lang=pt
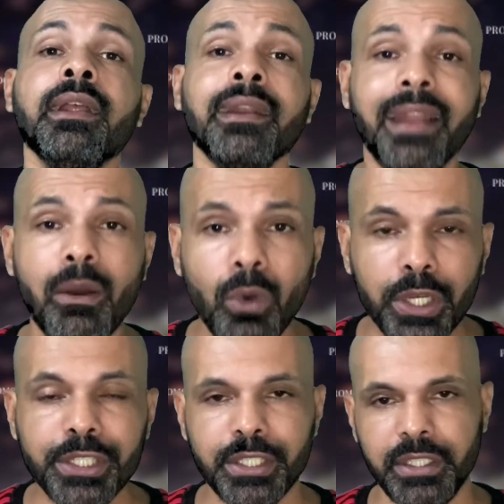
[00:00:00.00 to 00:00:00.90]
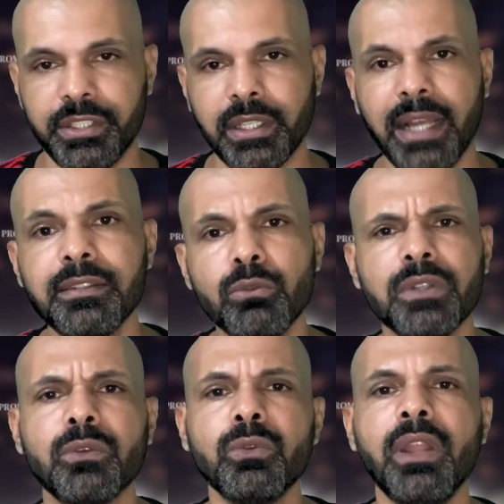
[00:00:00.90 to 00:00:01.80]
Léo Ortiz. A
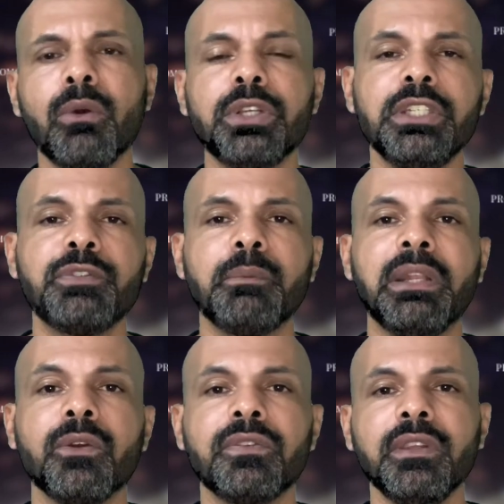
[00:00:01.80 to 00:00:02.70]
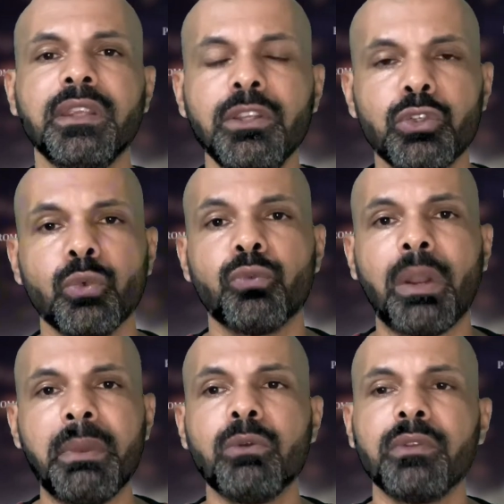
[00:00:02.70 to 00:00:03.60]
situação do Léo Ortiz, família, é o seguinte: o
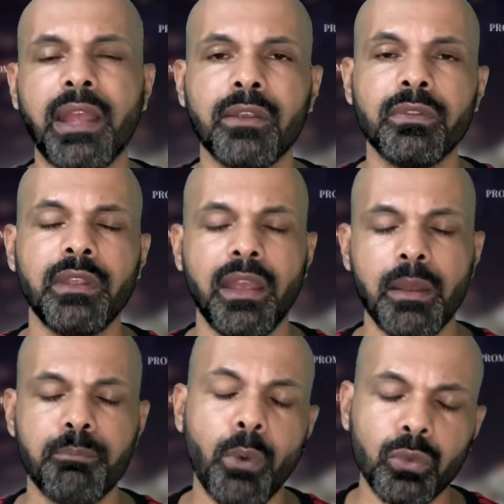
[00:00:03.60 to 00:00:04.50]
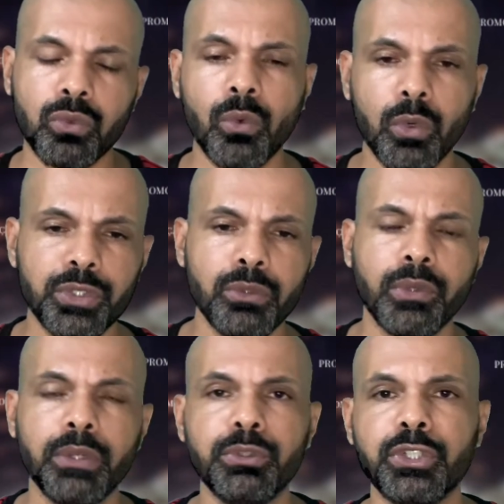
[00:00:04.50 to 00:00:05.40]
Flamengo é, é, pousou hoje no
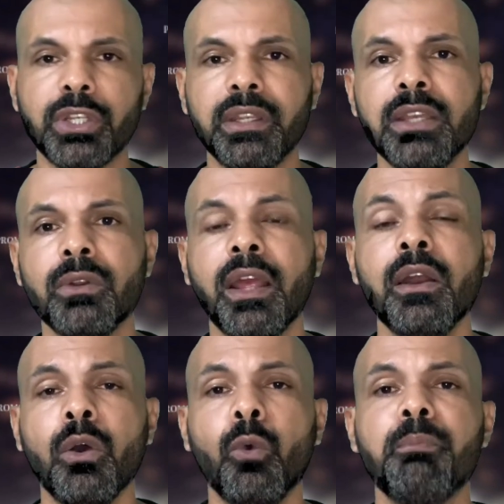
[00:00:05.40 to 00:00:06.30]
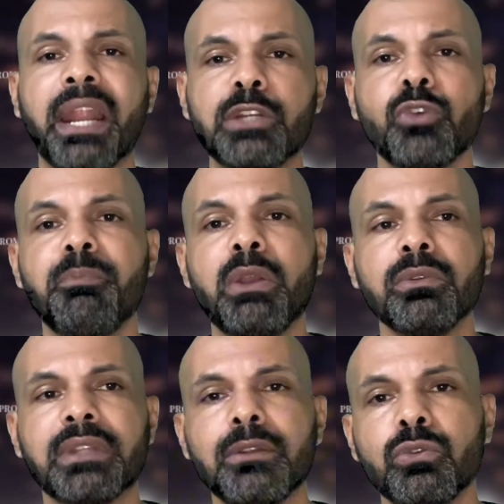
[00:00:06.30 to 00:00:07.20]
Rio de Janeiro, né? O Braz foi
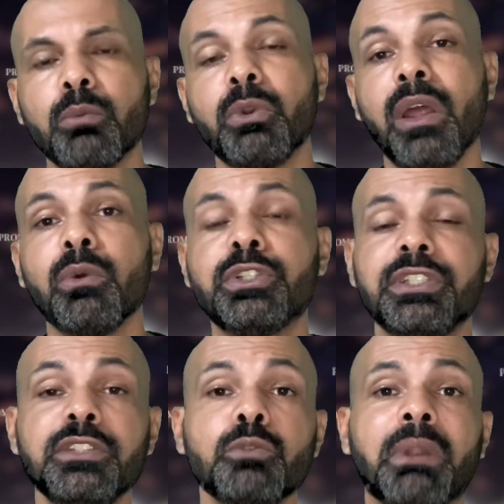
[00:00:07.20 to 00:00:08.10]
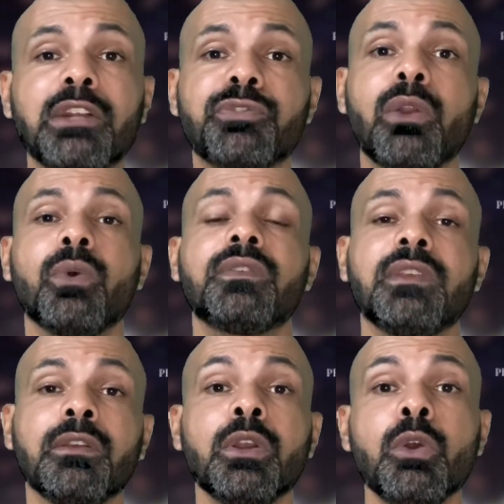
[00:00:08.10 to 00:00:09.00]
perguntado sobre o Léo Ortiz e o Braz falou
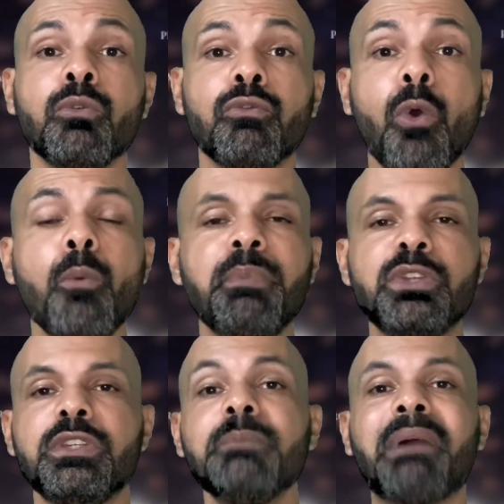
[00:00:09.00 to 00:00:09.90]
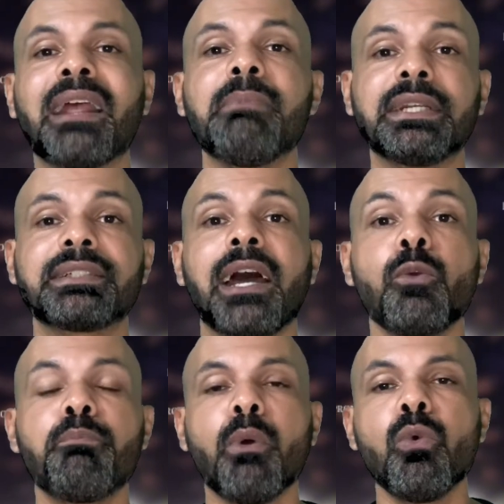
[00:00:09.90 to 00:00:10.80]
assim: vou pedir para baixar
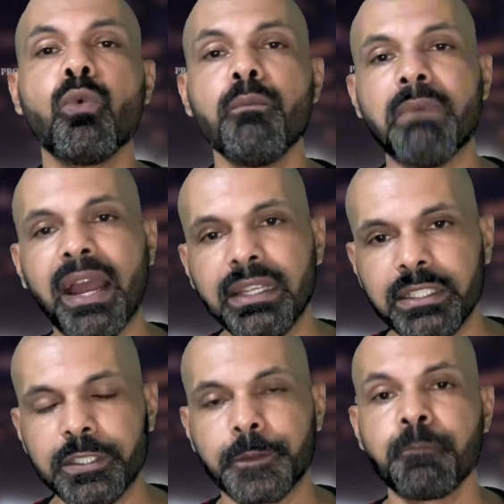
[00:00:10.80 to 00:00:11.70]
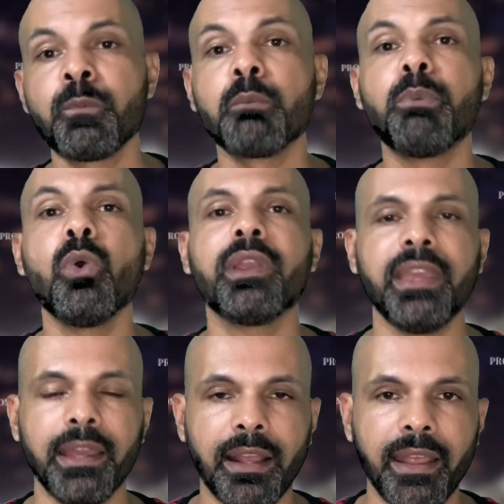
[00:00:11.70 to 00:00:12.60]
um pouco mais. Por
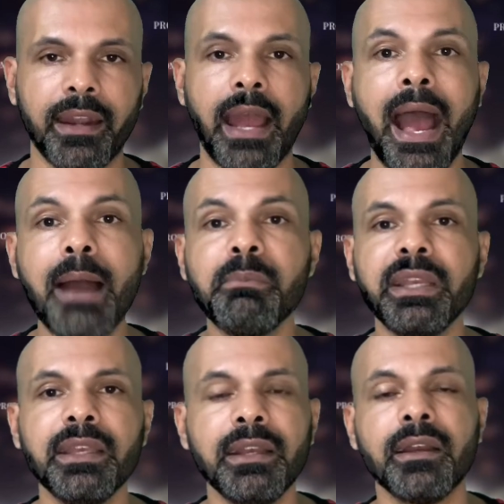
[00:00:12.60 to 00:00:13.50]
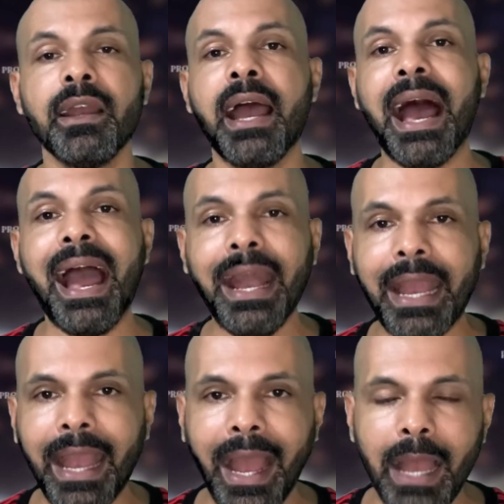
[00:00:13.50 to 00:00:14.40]
quê, galera? Amanhã
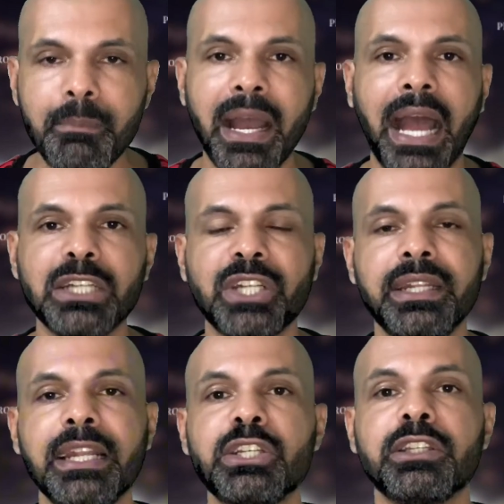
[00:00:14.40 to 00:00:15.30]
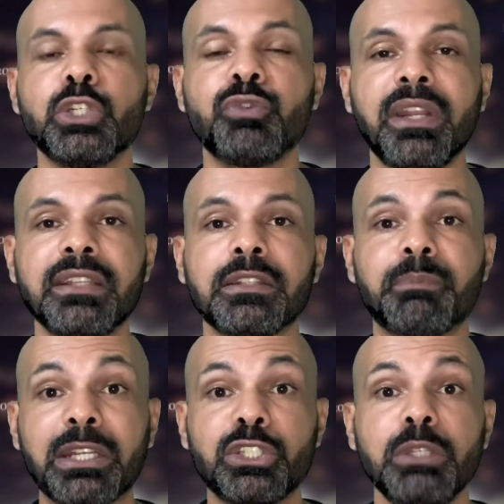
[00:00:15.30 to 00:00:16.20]
acaba a janela de transferência
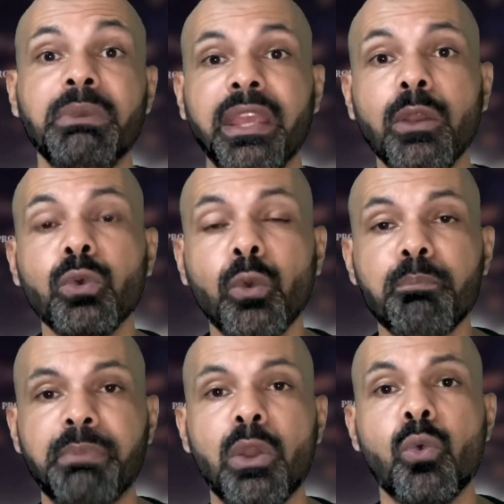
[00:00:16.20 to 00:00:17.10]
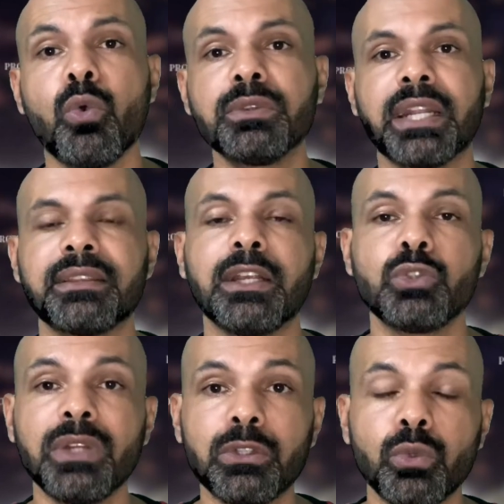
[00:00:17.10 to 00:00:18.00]
para time europeu contratar
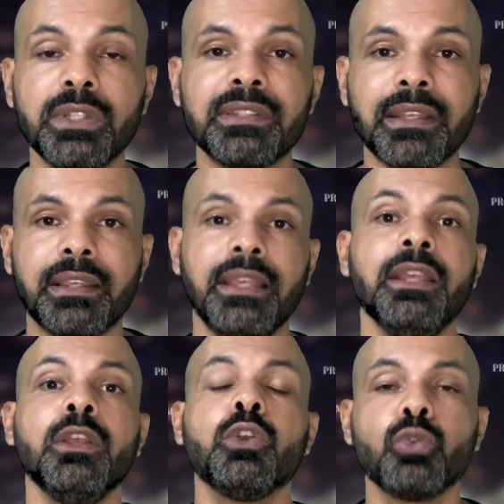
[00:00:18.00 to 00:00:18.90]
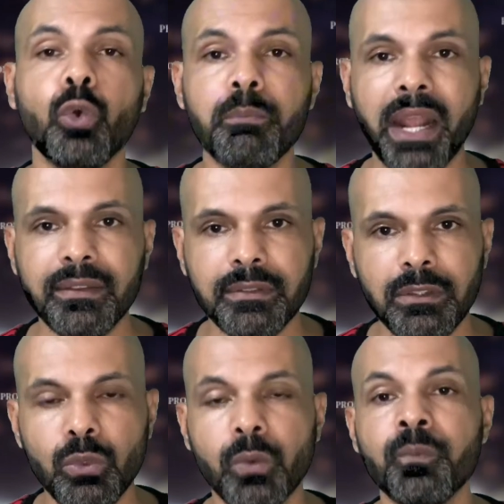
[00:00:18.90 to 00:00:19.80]
jogadores aqui do
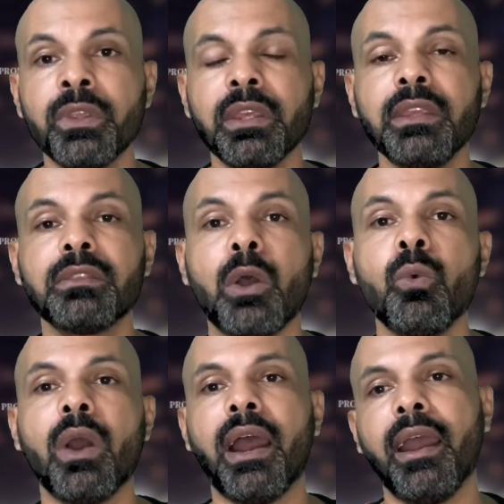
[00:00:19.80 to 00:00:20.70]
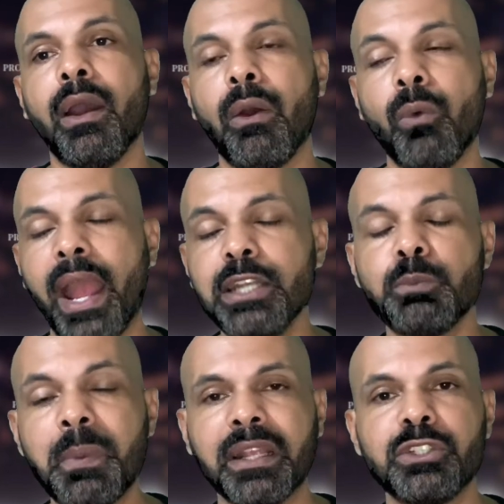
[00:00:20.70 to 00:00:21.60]
Brasil. Então, é, o Red
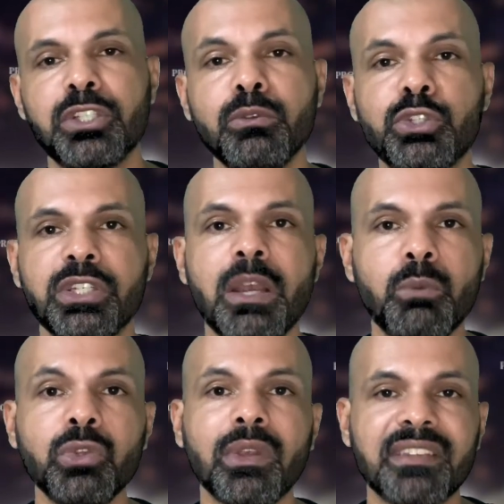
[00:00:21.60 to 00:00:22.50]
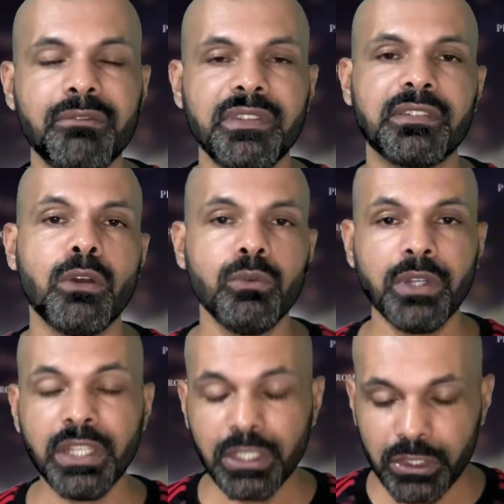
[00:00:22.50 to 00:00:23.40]
Bull Bragantino tinha muito essa visão
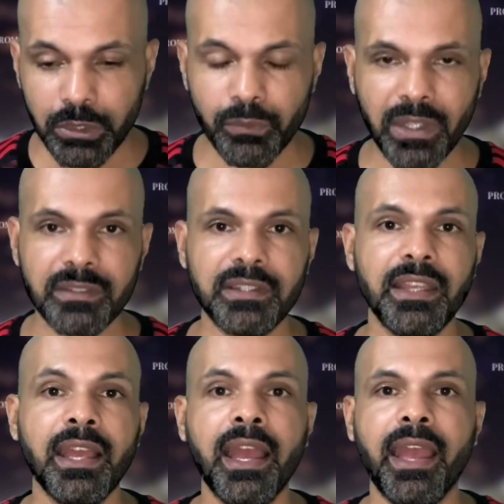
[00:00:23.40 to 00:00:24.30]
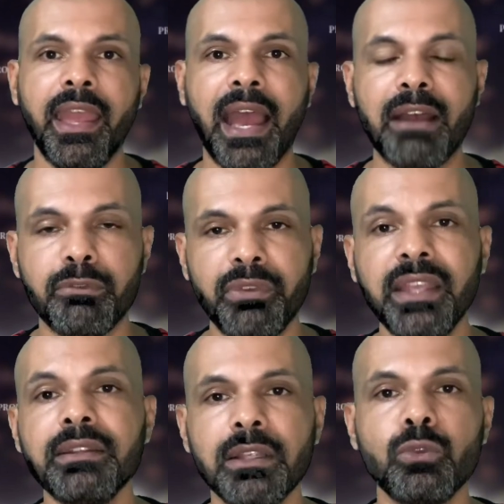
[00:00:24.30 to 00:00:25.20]
de fazer é, a
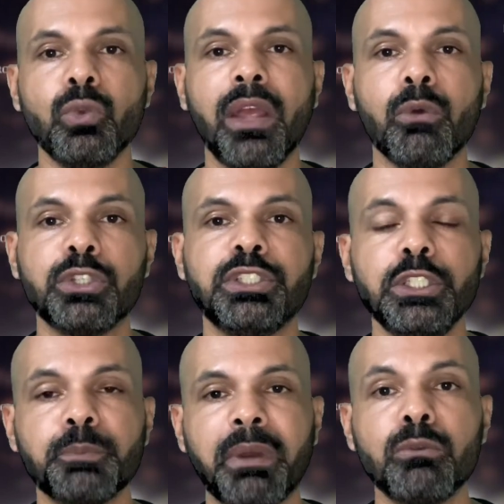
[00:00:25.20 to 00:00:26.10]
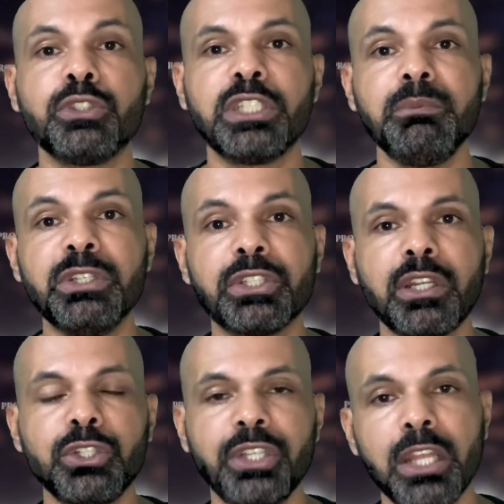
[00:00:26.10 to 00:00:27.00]
venda do Léo Ortiz para um time
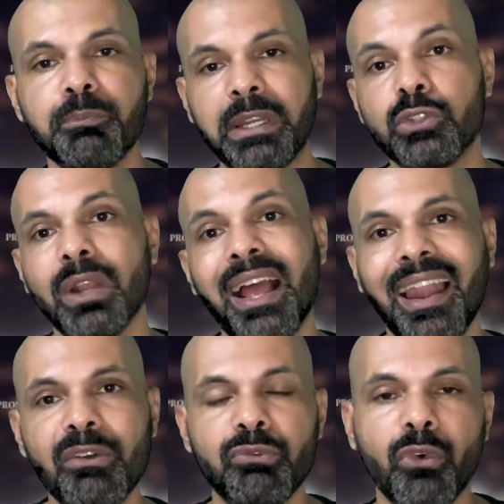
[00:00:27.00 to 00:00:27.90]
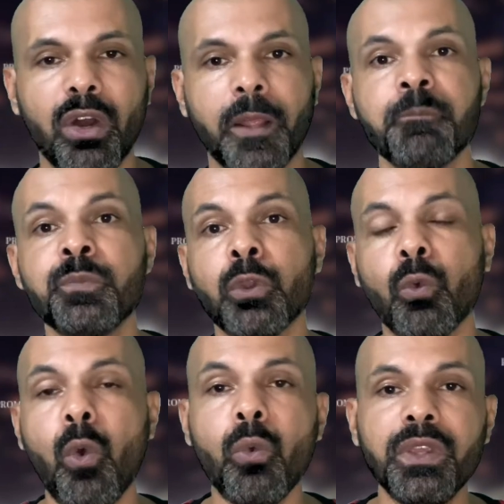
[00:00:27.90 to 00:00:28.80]
estrangeiro, para ele jogar lá fora.
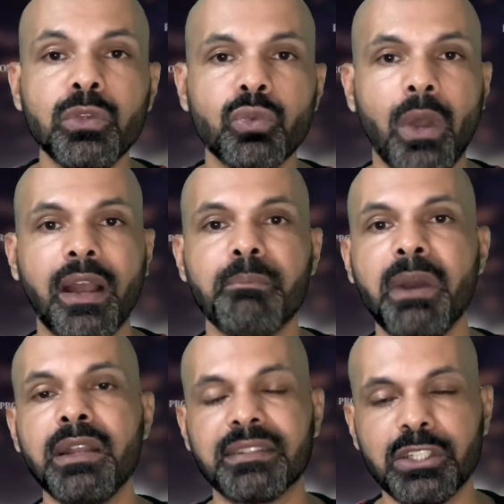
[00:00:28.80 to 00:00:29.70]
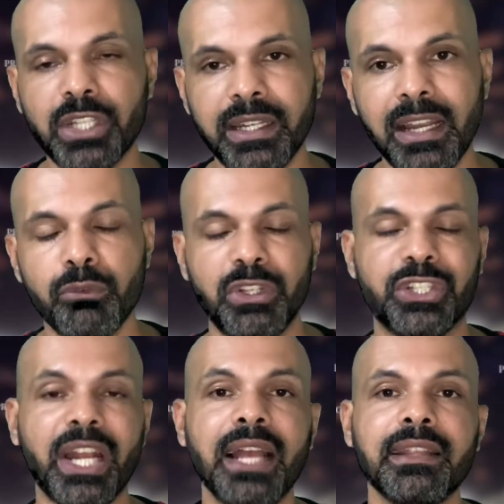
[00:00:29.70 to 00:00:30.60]
Com isso, acabando essa janela
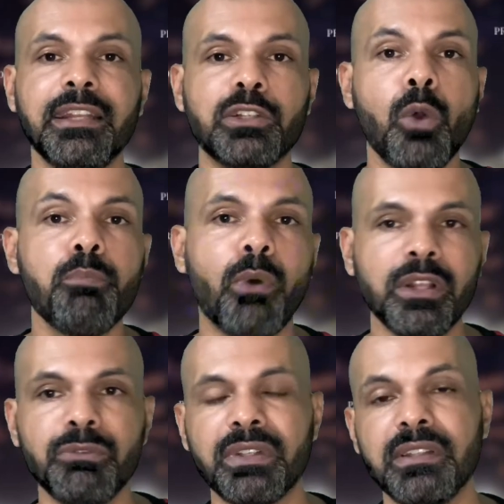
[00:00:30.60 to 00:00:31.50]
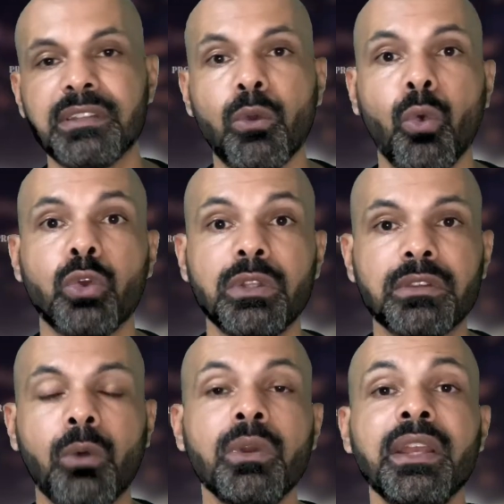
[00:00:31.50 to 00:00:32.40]
fechada, eles não podem fazer esse acordo.
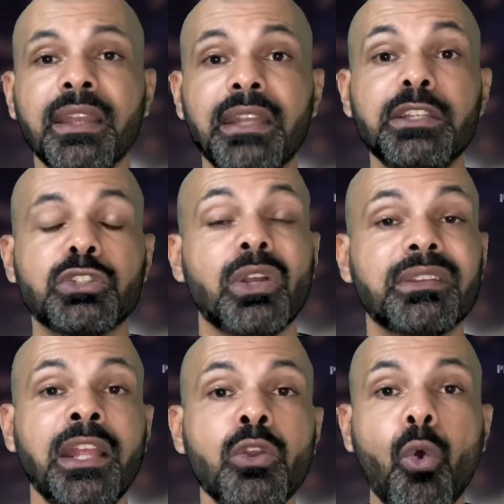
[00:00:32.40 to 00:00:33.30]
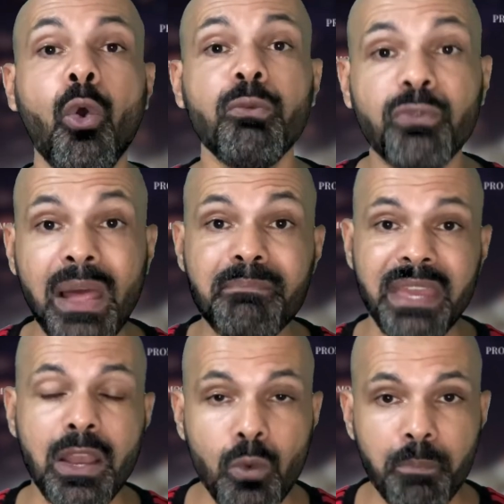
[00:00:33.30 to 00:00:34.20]
Então, eles só têm o
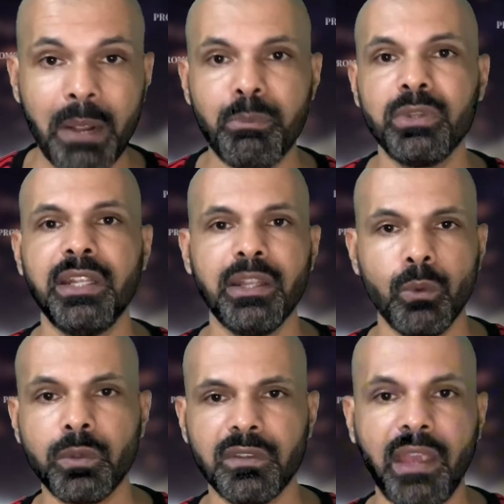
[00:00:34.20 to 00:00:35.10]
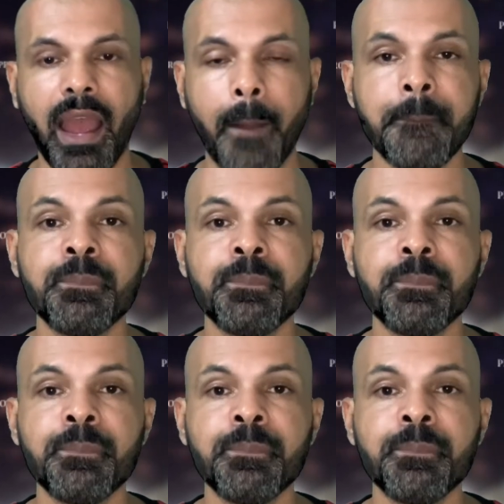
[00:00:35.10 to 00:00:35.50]
Flamengo para poder negociar.